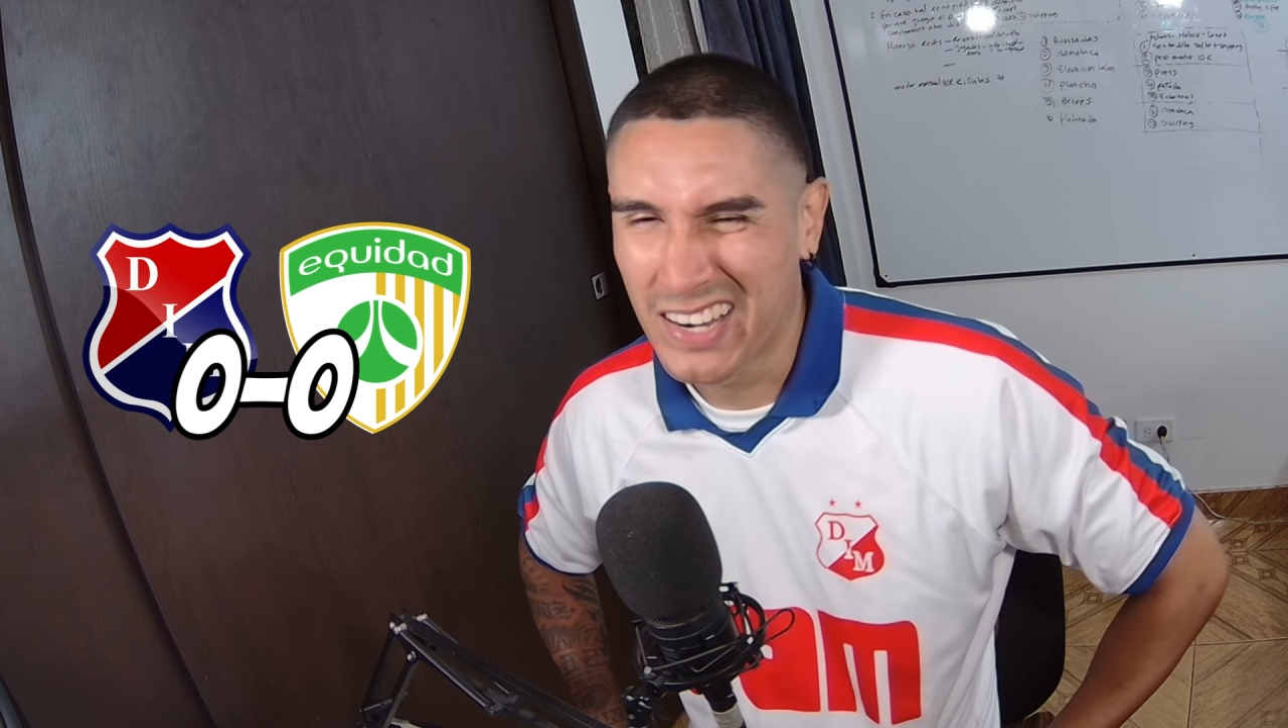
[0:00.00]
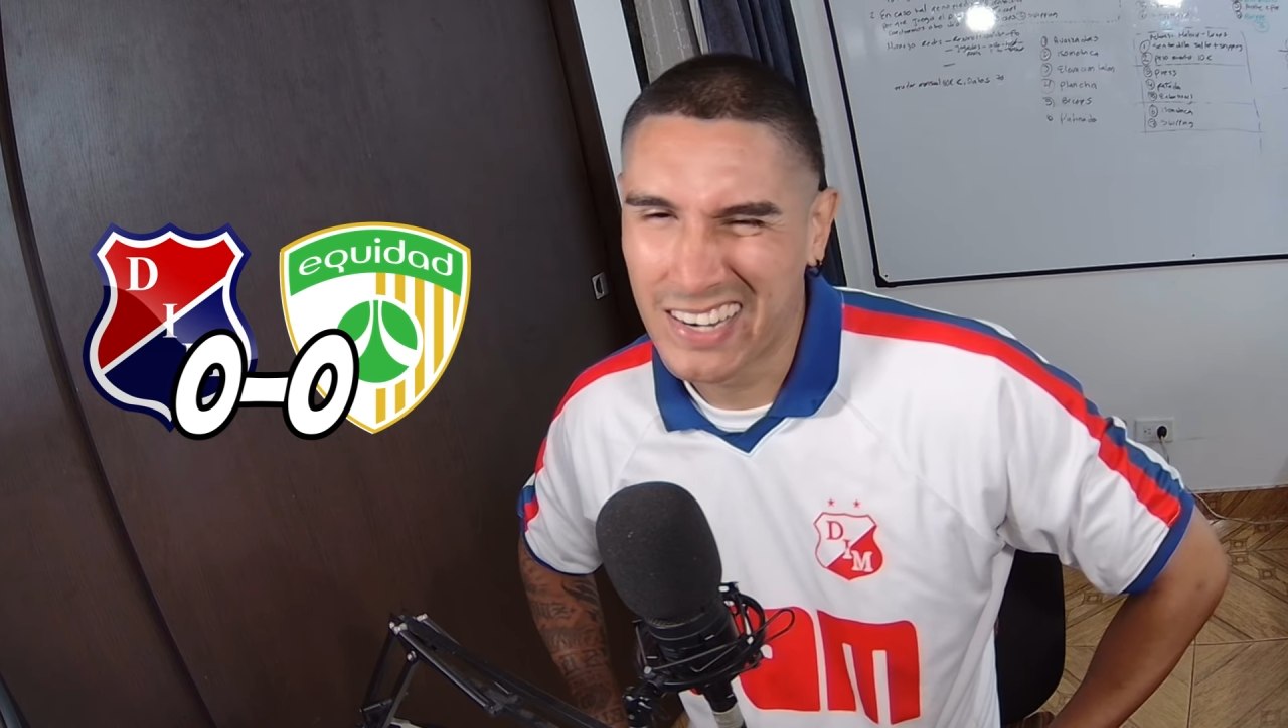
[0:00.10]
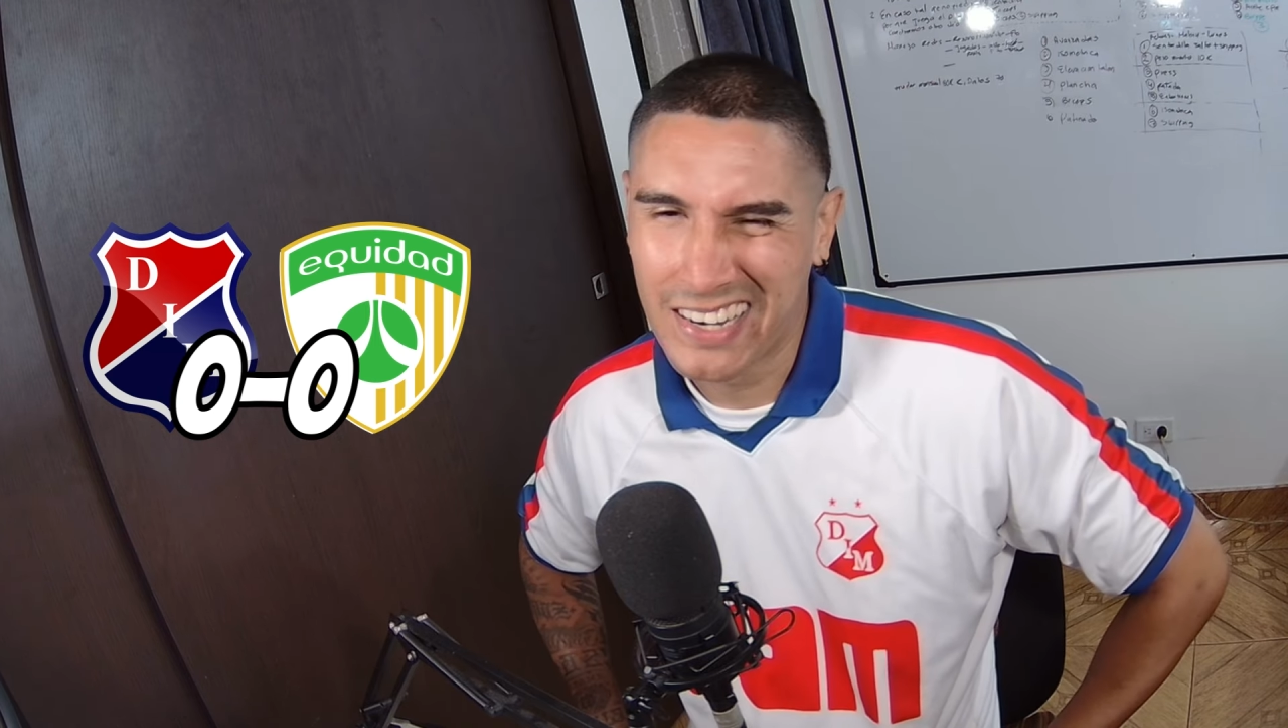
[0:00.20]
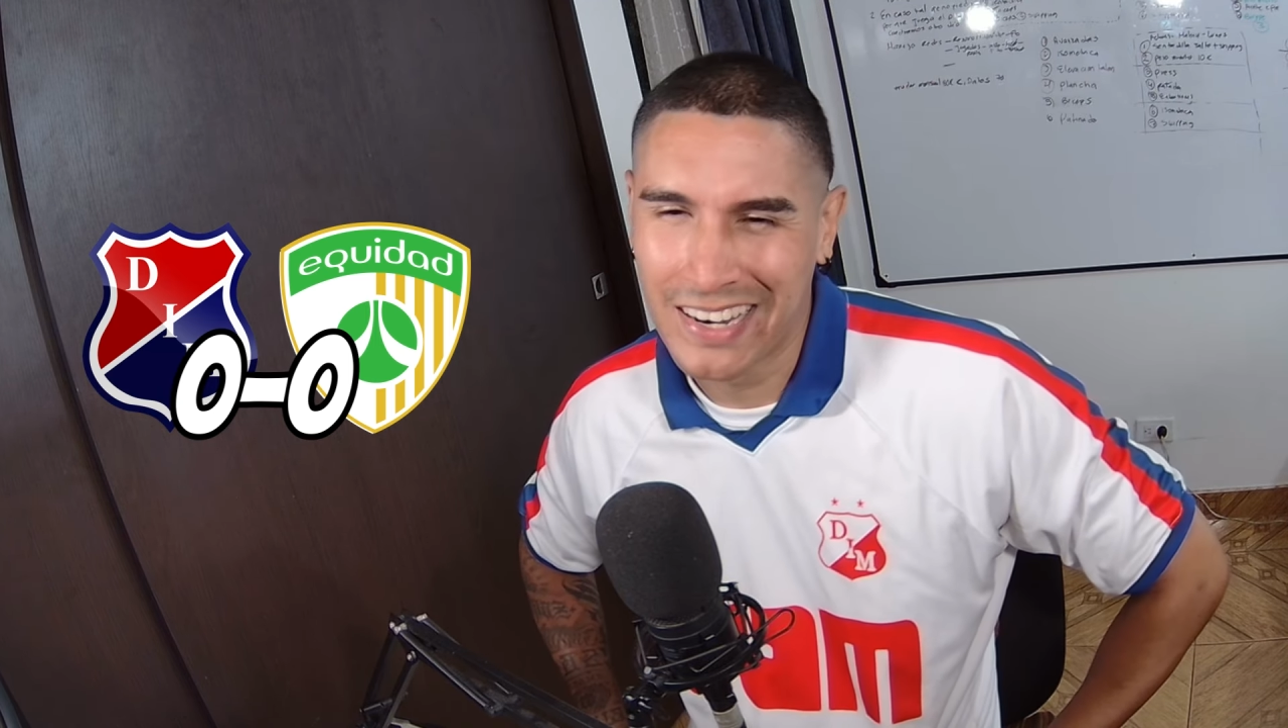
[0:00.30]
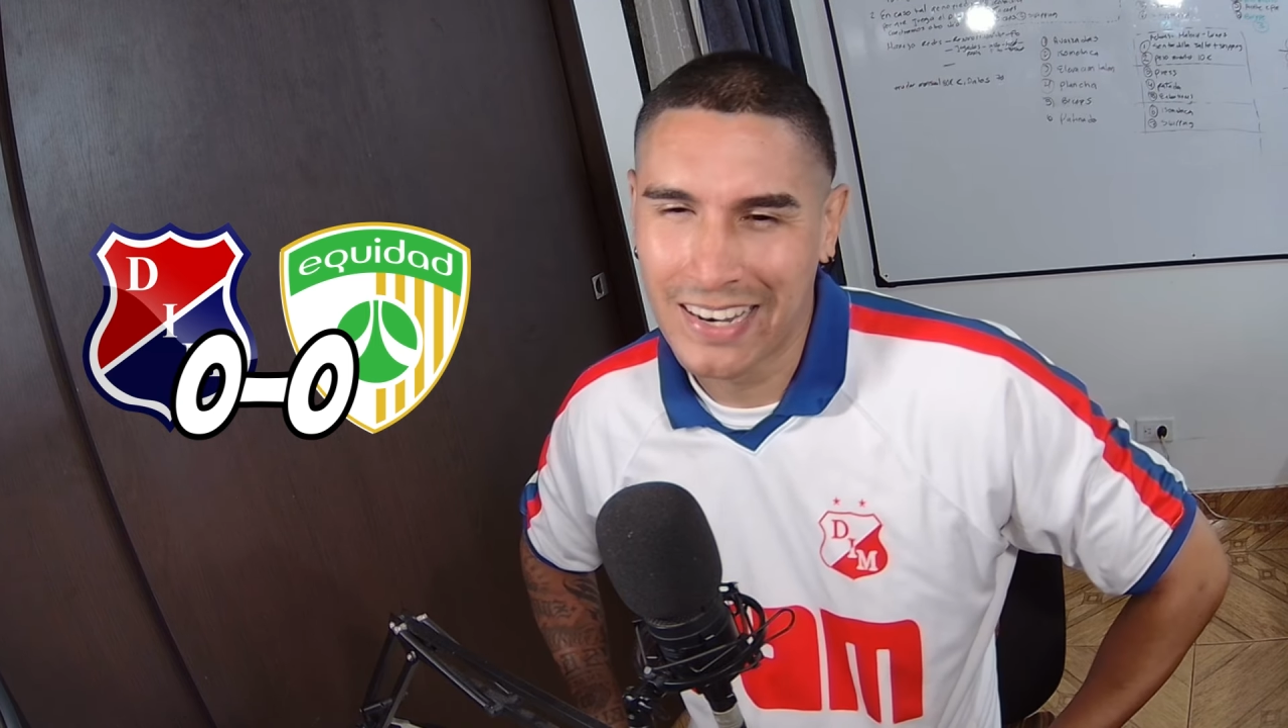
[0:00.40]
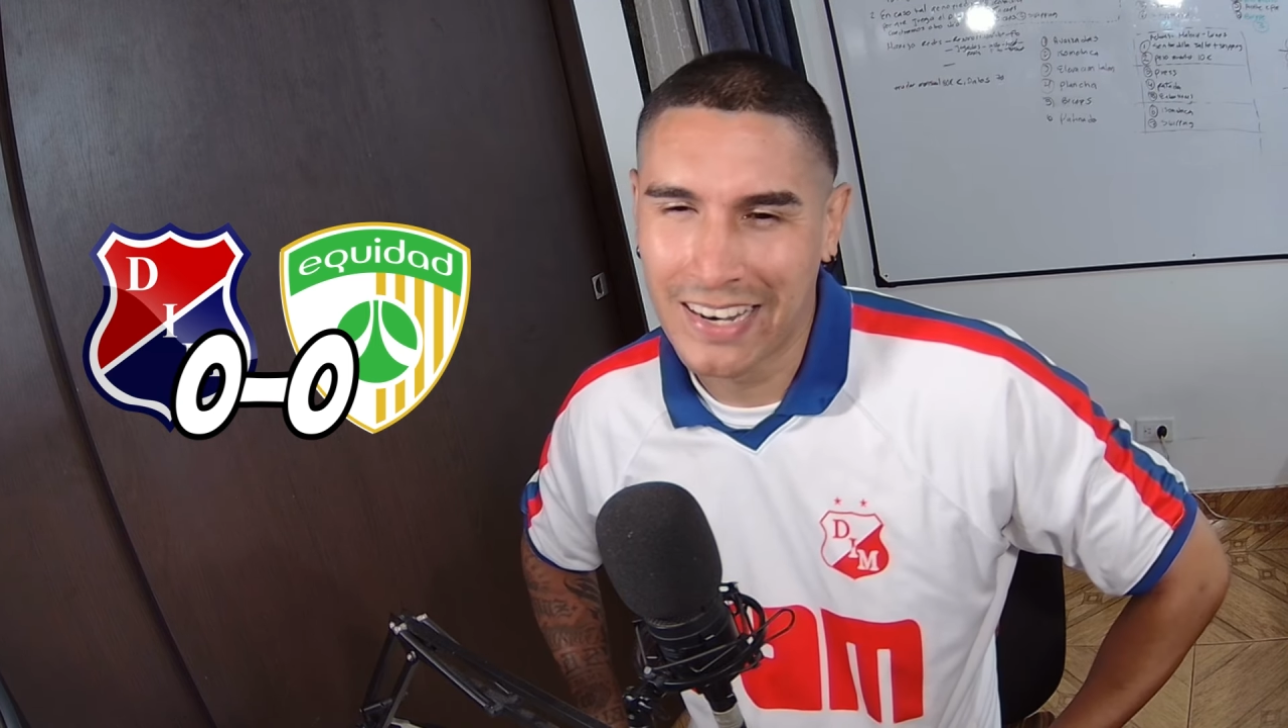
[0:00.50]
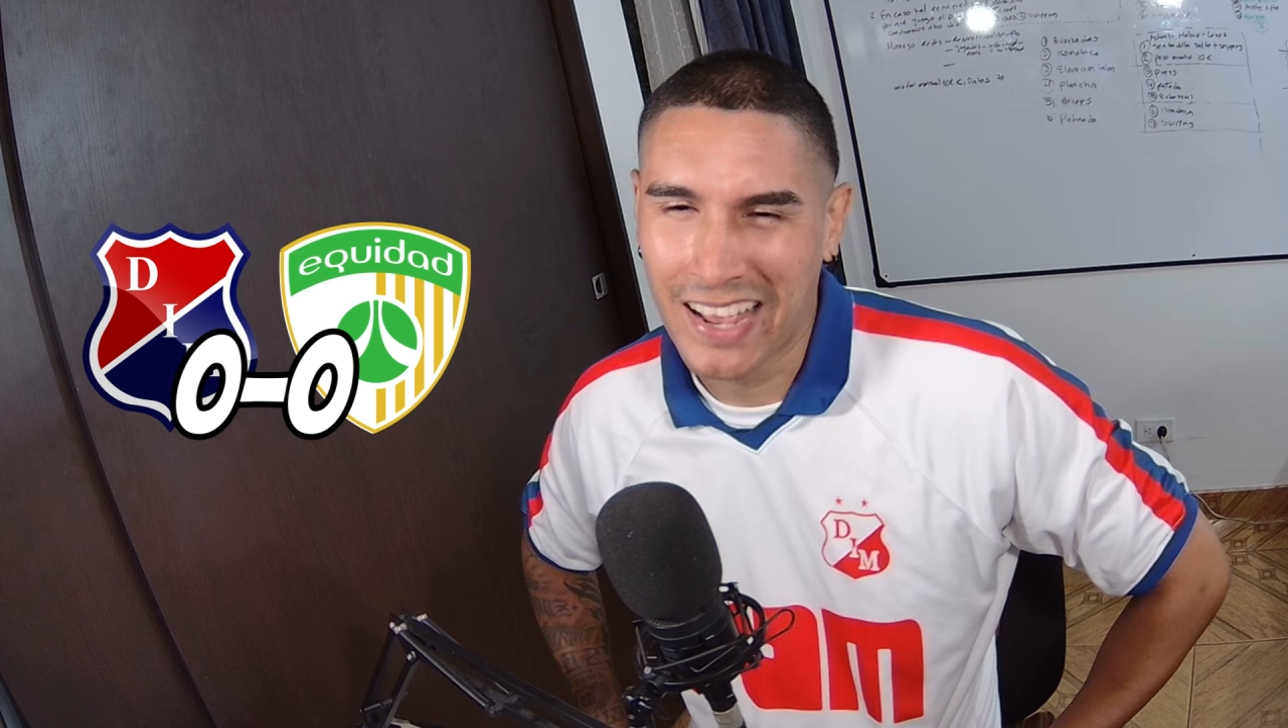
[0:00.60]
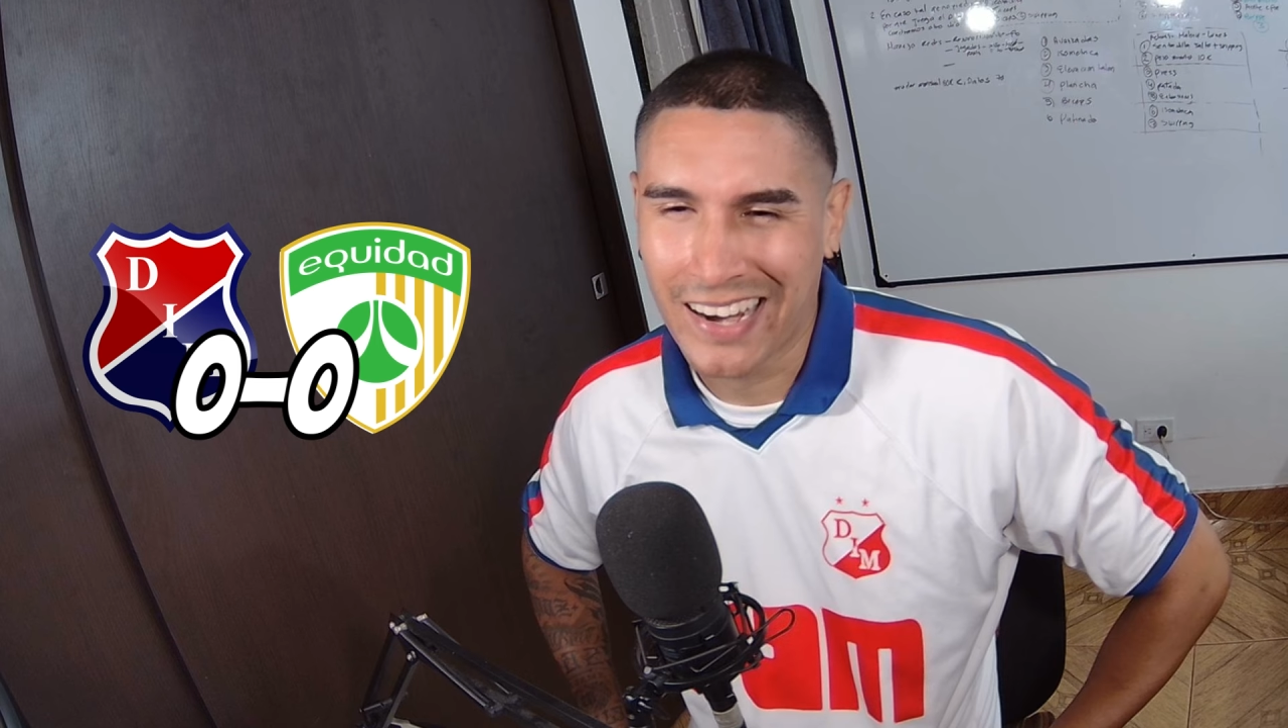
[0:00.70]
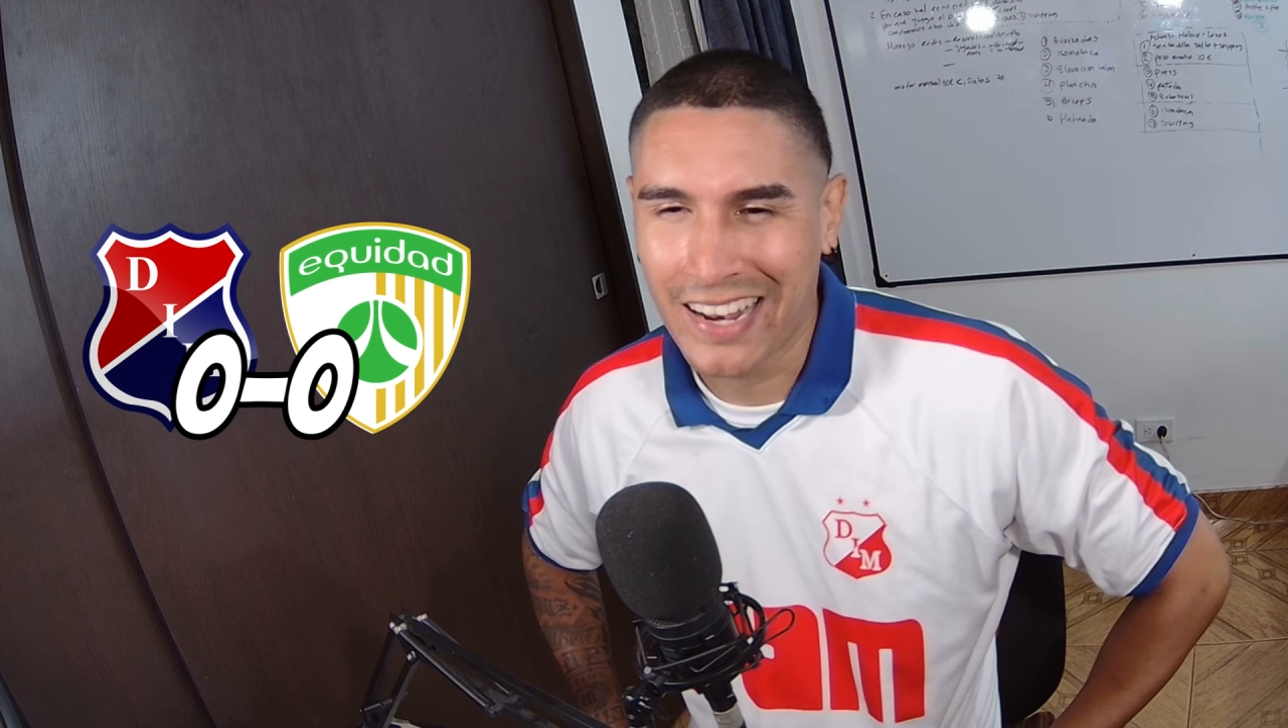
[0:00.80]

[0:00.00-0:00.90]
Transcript: la